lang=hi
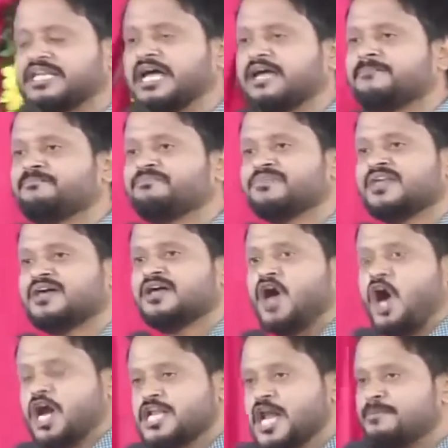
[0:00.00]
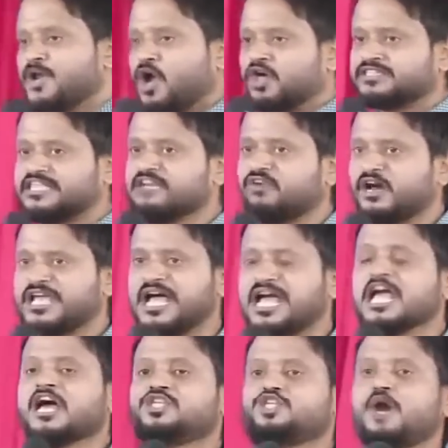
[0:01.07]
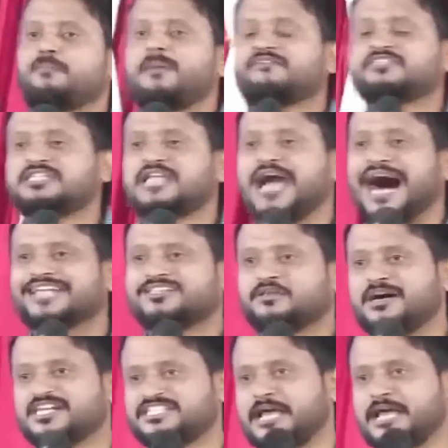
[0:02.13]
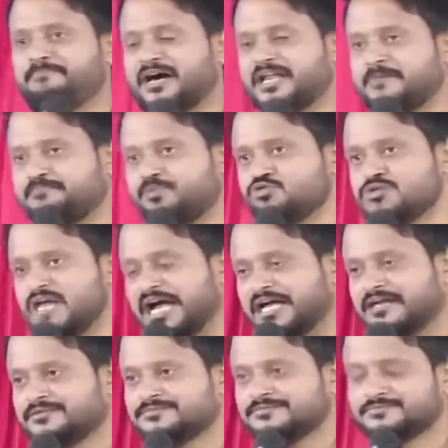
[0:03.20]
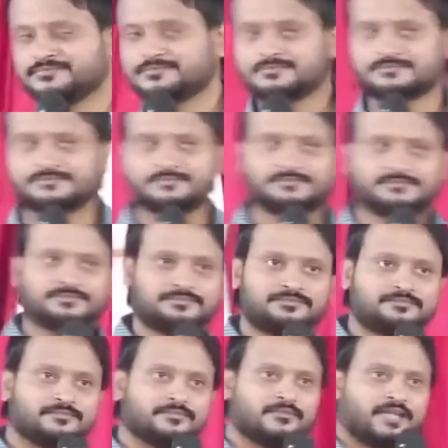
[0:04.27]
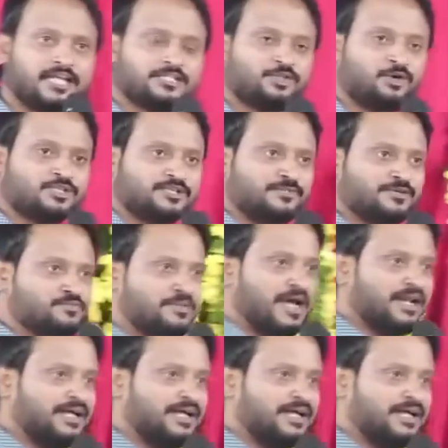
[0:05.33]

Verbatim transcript: है और नम्र और दीन वही है जो पवित्र आत्मा से परिपूर्ण है कितों को समझ में आ रहा